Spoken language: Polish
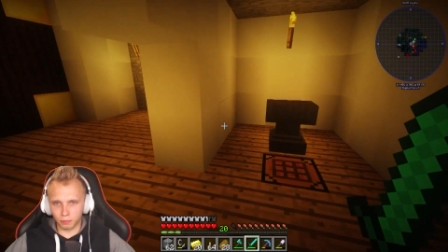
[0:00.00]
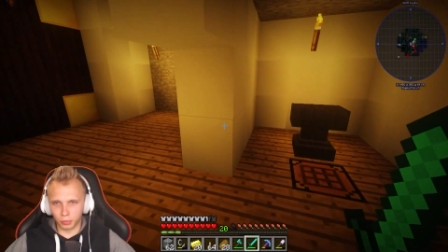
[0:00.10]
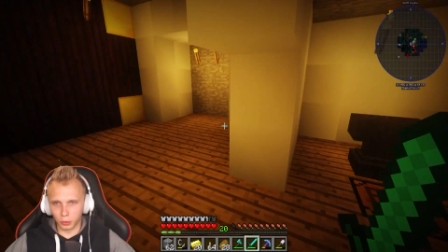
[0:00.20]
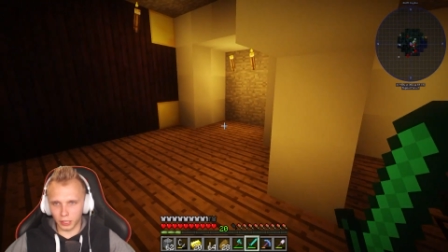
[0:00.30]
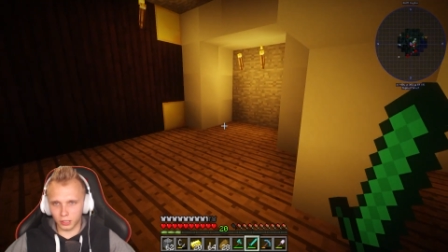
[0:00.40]

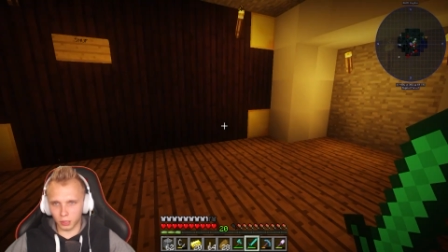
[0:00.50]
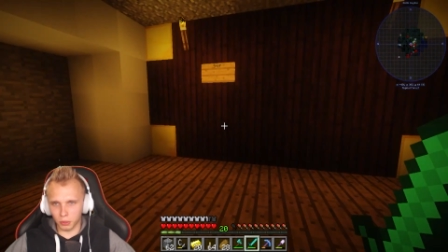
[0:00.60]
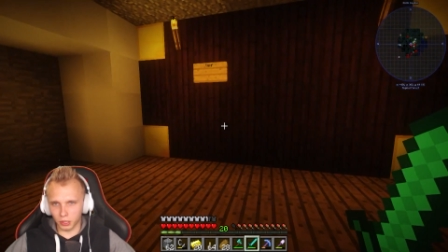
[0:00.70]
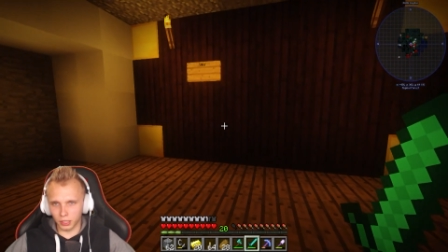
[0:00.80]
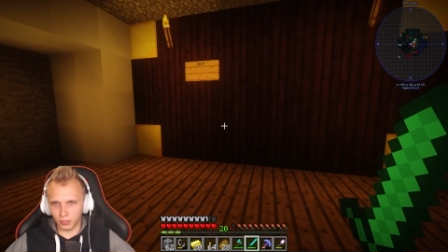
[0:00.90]
półek
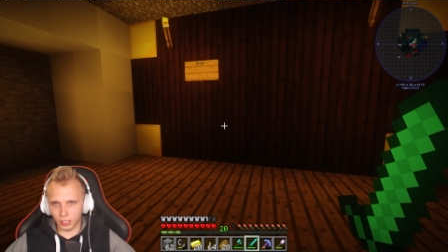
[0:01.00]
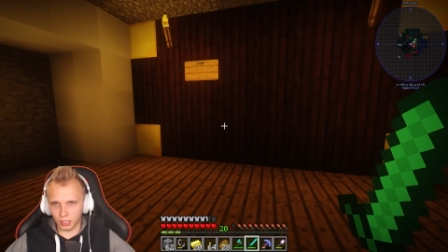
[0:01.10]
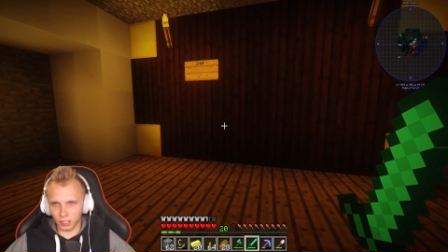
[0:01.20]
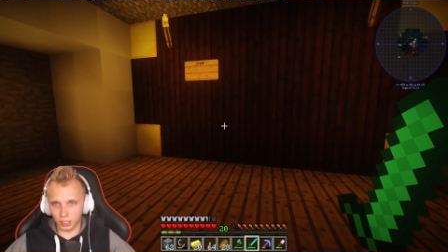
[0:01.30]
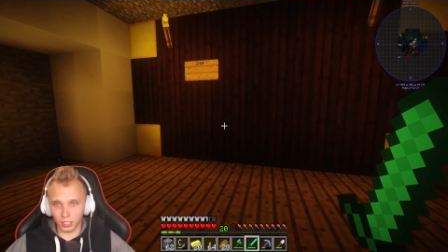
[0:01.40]
zrobionych, w
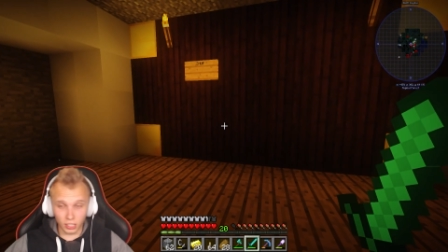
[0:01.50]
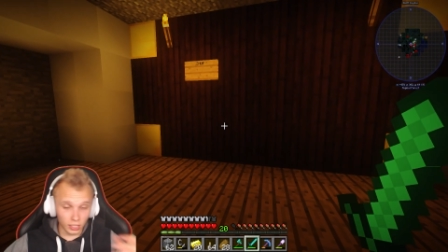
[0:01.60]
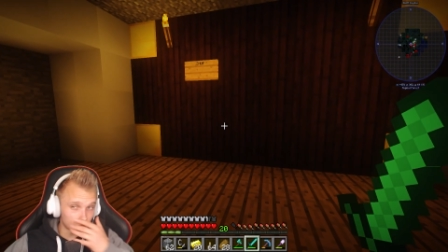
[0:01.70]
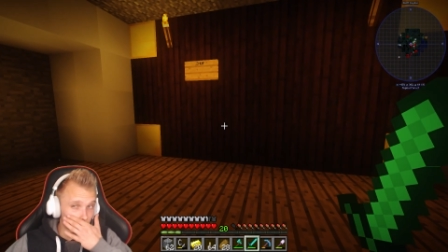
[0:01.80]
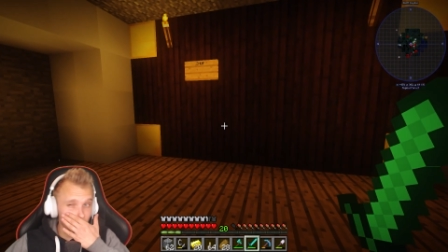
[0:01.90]
zasadzie ta
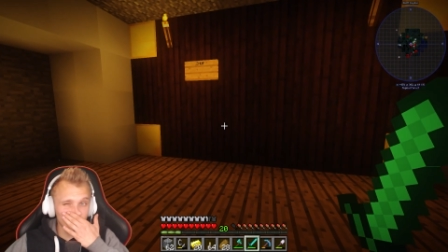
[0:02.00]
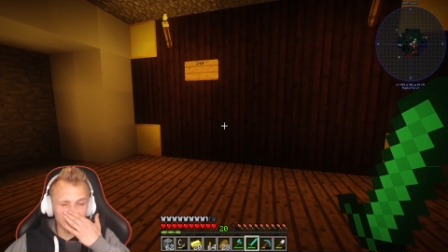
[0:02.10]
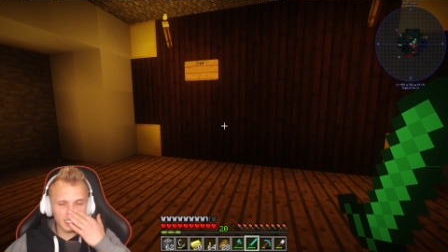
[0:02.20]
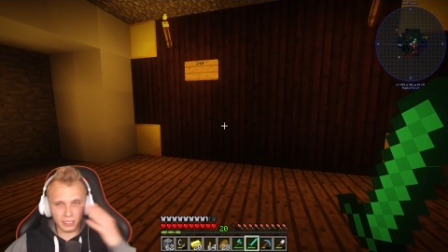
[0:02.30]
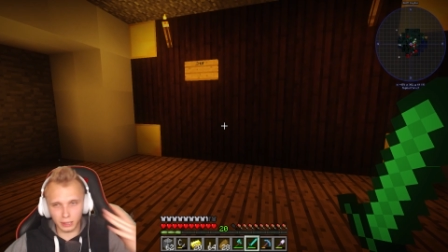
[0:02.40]
ściana też jest